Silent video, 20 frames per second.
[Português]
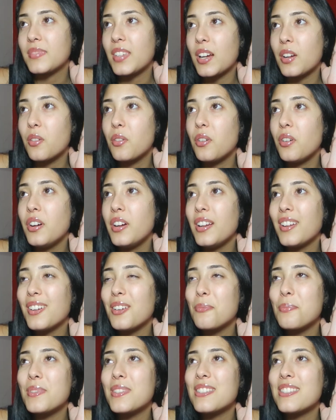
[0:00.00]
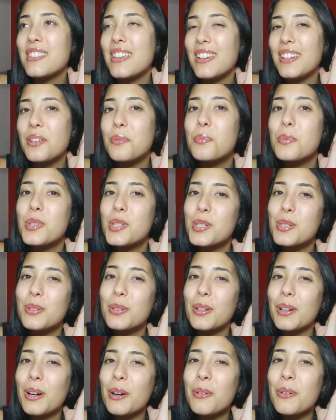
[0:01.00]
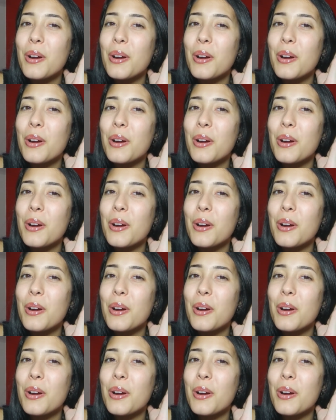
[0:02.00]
Agora que eu pensei que eu preciso colocar um